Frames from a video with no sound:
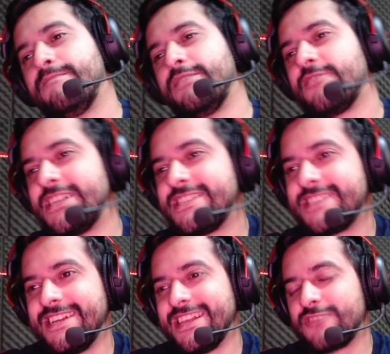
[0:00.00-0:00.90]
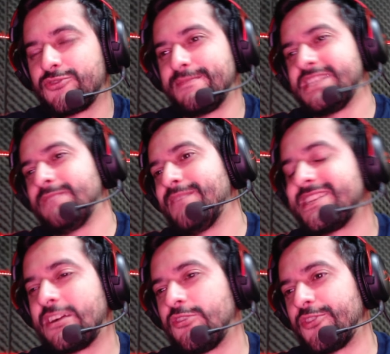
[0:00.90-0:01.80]
pero que el actor principal
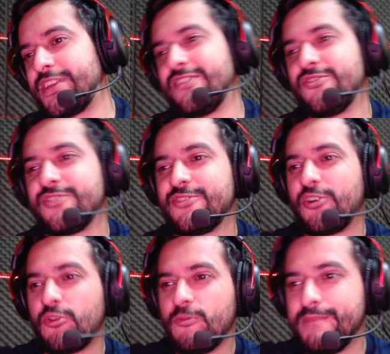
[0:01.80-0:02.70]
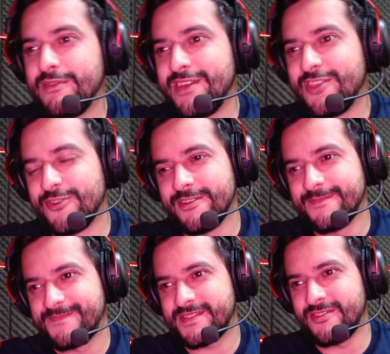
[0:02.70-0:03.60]
está corriendo, creo que con un pibito,